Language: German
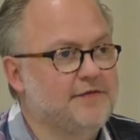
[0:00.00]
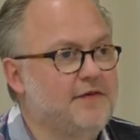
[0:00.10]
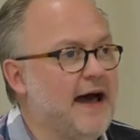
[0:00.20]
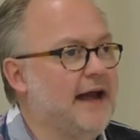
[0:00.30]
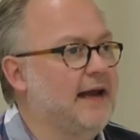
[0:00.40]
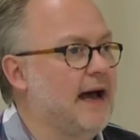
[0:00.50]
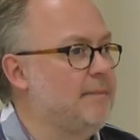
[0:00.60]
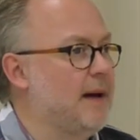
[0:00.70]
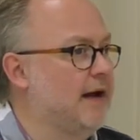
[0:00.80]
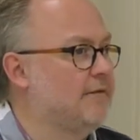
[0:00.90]

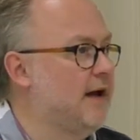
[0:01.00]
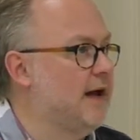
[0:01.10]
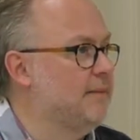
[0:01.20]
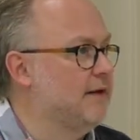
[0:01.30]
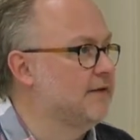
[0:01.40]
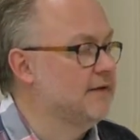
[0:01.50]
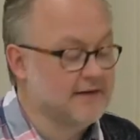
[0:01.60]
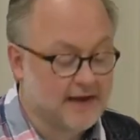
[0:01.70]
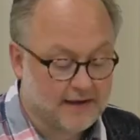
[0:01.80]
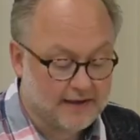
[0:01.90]
Feinarbeit war Emersons
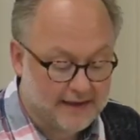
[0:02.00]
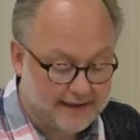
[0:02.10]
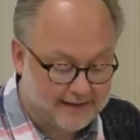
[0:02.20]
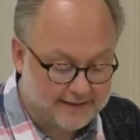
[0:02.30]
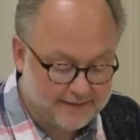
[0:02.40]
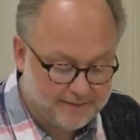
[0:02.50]
Sache nicht.